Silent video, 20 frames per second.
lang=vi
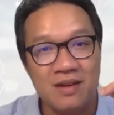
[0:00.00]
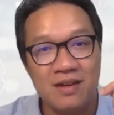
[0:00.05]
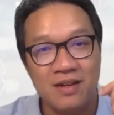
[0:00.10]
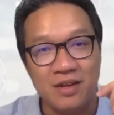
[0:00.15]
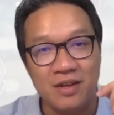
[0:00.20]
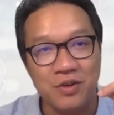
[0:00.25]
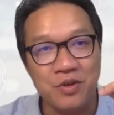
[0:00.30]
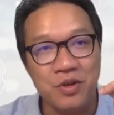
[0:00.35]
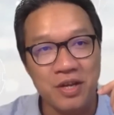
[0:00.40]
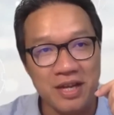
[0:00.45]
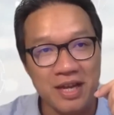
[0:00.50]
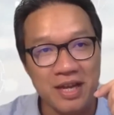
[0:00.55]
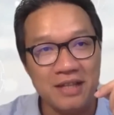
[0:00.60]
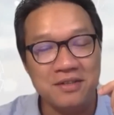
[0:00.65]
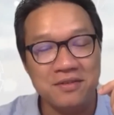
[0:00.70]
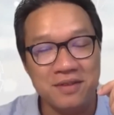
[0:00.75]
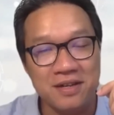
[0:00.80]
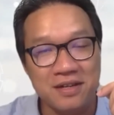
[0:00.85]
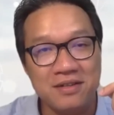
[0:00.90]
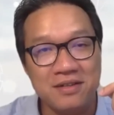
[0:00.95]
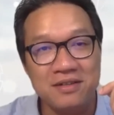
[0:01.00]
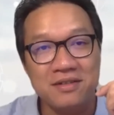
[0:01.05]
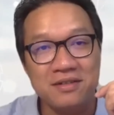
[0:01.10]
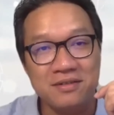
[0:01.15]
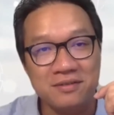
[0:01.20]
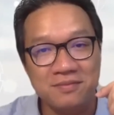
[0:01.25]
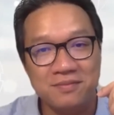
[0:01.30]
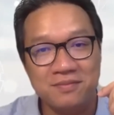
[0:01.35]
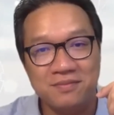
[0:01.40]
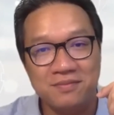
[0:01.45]
những chuyên gia tư vấn trước,
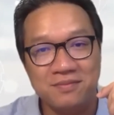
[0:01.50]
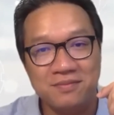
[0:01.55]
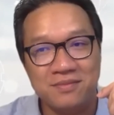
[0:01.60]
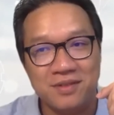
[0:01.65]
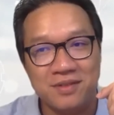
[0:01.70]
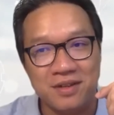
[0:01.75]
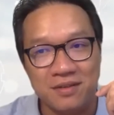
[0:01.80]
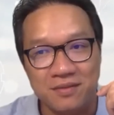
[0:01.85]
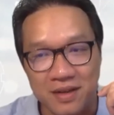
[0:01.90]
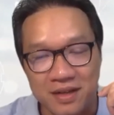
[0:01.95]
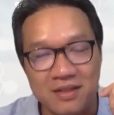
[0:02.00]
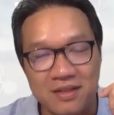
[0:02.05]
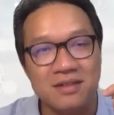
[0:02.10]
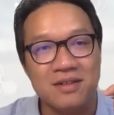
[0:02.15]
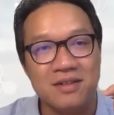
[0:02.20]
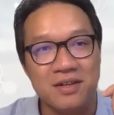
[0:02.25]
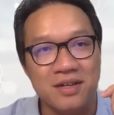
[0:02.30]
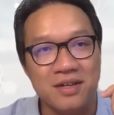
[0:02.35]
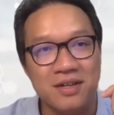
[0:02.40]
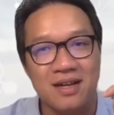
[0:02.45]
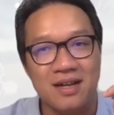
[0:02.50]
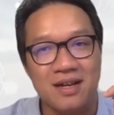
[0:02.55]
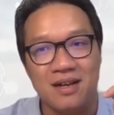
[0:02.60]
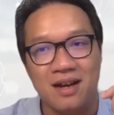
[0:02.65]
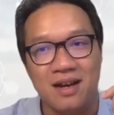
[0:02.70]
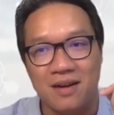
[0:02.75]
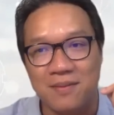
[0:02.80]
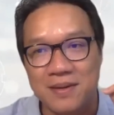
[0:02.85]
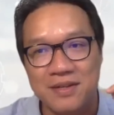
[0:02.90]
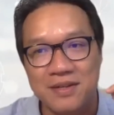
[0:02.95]
vẫn thường nói là
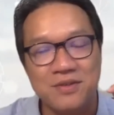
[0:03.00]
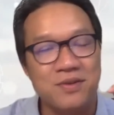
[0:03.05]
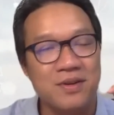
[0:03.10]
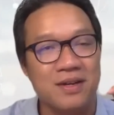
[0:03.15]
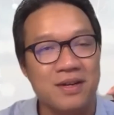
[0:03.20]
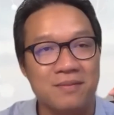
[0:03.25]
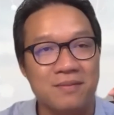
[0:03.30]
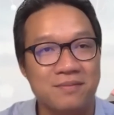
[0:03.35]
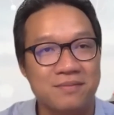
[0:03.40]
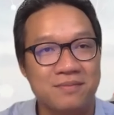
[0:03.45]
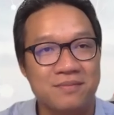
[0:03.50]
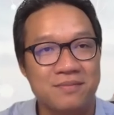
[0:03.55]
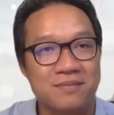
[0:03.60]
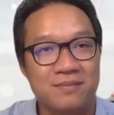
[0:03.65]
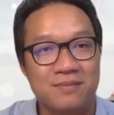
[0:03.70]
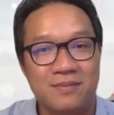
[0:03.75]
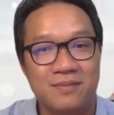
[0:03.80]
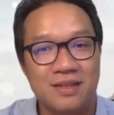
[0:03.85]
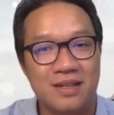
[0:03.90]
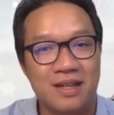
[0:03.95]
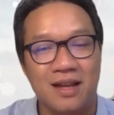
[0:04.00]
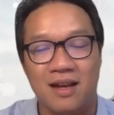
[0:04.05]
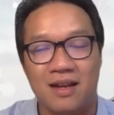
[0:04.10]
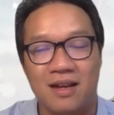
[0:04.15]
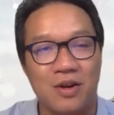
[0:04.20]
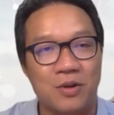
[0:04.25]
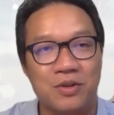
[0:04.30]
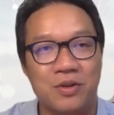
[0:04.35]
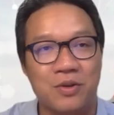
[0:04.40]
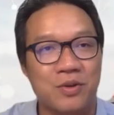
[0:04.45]
ở bên nước ngoài là
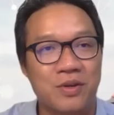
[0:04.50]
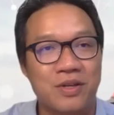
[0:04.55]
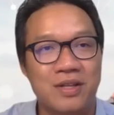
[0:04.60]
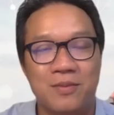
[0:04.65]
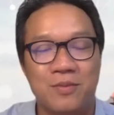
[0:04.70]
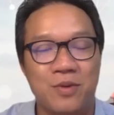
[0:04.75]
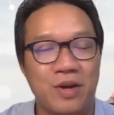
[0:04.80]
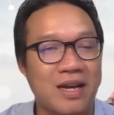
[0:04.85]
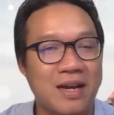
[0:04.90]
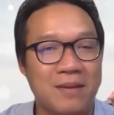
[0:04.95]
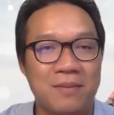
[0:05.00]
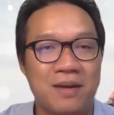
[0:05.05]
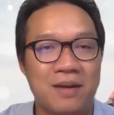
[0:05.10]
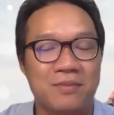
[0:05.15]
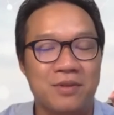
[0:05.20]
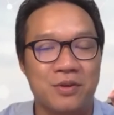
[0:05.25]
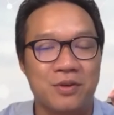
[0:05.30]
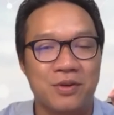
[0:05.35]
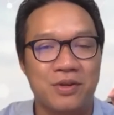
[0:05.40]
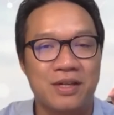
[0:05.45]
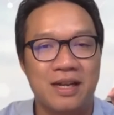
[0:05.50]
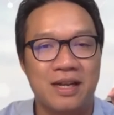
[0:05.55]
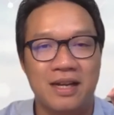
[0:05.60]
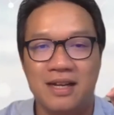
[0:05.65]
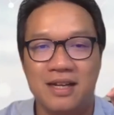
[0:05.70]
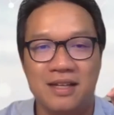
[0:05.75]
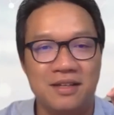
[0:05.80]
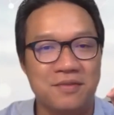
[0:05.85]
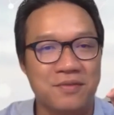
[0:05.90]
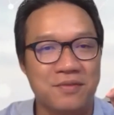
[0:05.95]
độ tuổi tầm khoảng 25 tuổi là
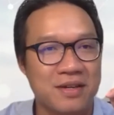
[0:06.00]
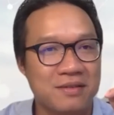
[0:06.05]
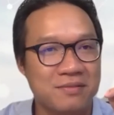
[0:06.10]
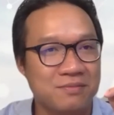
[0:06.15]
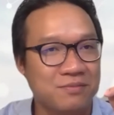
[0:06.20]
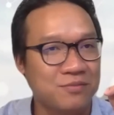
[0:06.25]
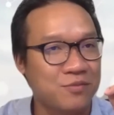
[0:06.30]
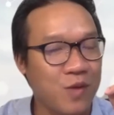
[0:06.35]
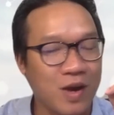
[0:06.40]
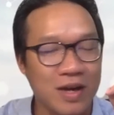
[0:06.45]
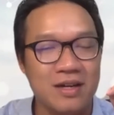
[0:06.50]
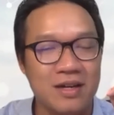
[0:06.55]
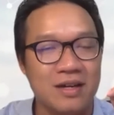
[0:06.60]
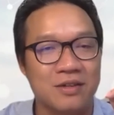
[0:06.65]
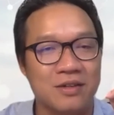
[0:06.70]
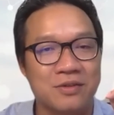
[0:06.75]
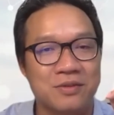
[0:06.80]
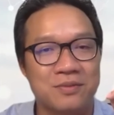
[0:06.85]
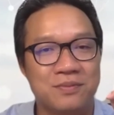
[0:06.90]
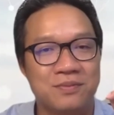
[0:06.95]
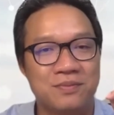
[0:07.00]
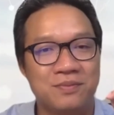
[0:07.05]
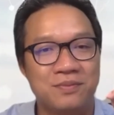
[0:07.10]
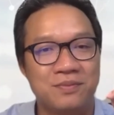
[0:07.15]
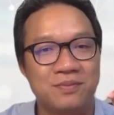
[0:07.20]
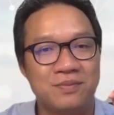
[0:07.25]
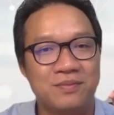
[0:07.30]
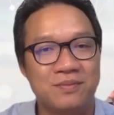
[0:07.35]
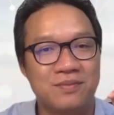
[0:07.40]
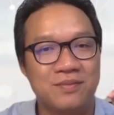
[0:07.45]
đi tư vấn quá đời luôn,
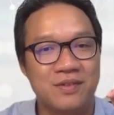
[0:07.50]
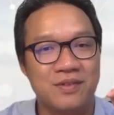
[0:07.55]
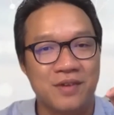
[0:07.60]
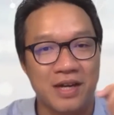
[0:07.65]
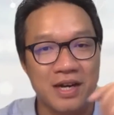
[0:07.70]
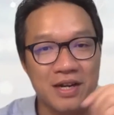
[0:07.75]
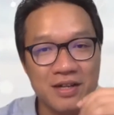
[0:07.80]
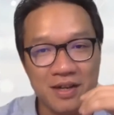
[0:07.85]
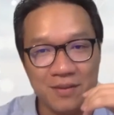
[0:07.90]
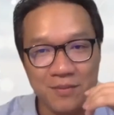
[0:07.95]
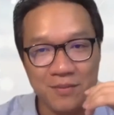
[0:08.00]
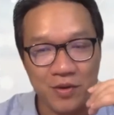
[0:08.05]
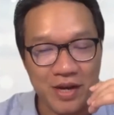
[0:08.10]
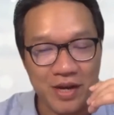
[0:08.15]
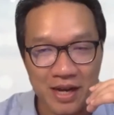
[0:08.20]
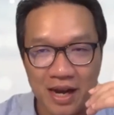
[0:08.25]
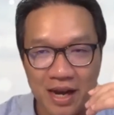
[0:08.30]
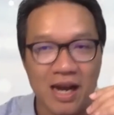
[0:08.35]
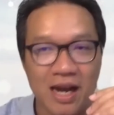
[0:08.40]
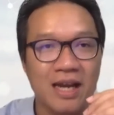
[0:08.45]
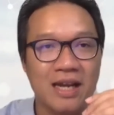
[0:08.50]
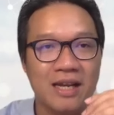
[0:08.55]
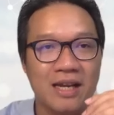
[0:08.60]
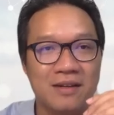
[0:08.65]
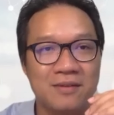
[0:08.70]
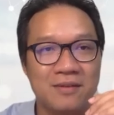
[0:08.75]
và đó là một cái nghề